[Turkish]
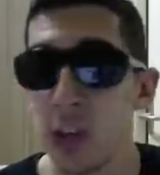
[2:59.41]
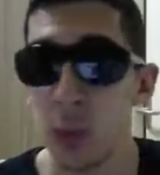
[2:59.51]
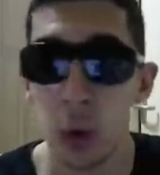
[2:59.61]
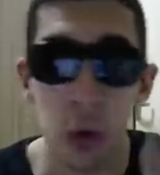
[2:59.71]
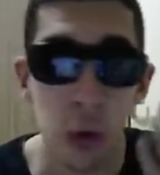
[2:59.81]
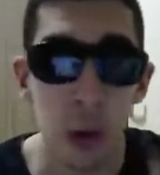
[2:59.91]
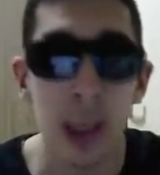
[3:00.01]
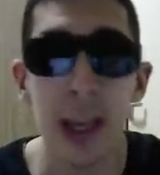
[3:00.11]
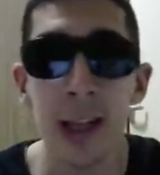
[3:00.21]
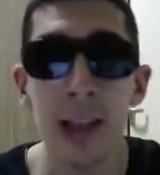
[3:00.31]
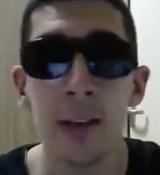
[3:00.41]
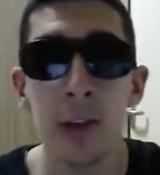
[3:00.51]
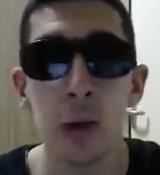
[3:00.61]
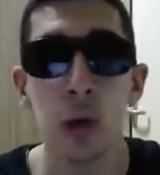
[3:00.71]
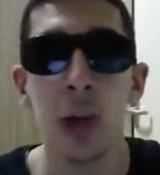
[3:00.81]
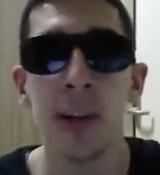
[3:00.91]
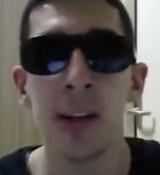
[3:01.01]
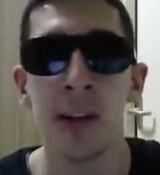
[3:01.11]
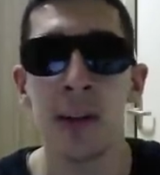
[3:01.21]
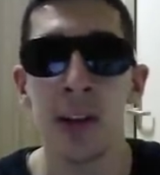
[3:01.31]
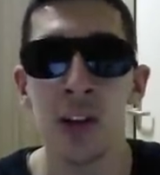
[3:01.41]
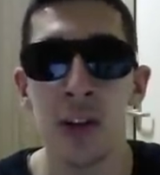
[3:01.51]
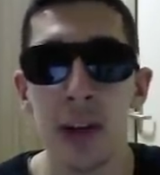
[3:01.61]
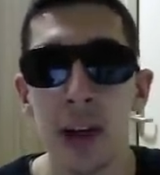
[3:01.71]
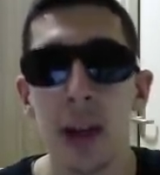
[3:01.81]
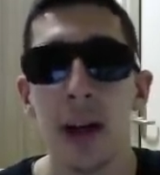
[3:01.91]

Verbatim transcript: Şimdi oyunun sonuna geldik ve şöyle bir dezavantajı da var.